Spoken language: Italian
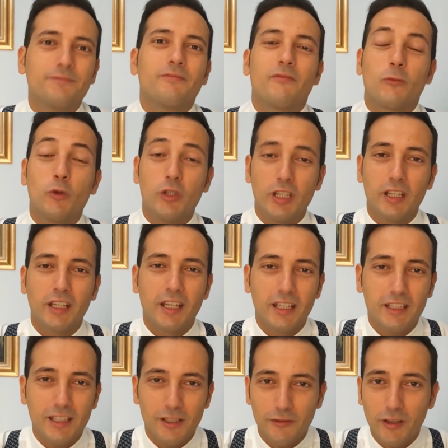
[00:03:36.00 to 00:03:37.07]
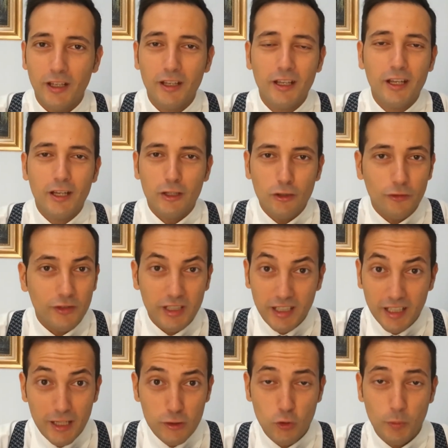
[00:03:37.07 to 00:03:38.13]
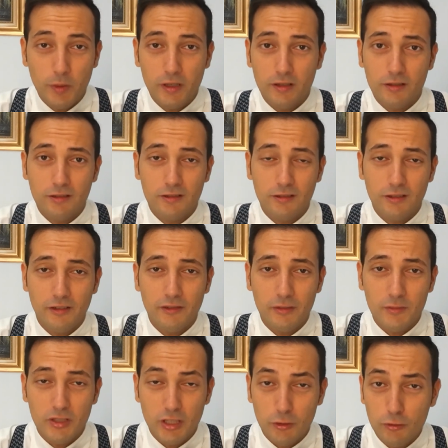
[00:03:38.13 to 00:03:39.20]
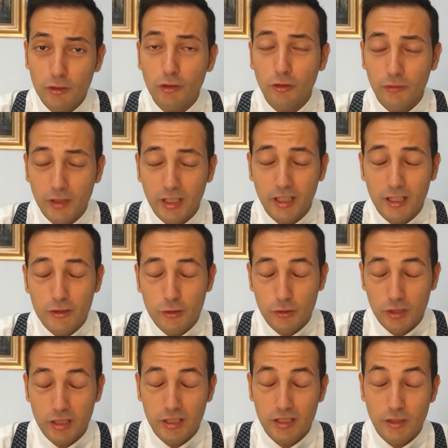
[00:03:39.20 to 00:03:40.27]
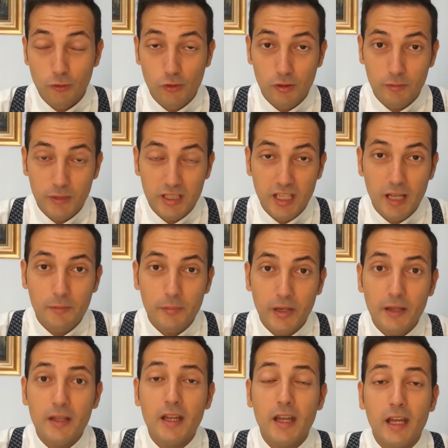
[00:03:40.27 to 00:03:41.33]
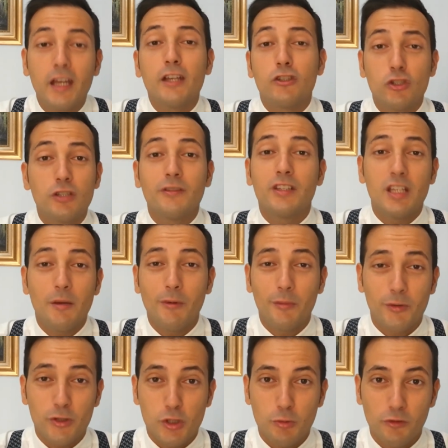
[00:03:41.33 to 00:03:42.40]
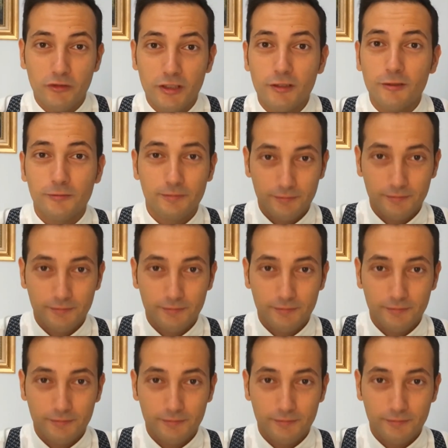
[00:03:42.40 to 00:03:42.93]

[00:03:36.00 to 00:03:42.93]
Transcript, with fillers: Quindi che dirvi? Io vi ringrazio per avermi seguito, vi ringrazio di seguirmi sempre e ci vediamo al prossimo video.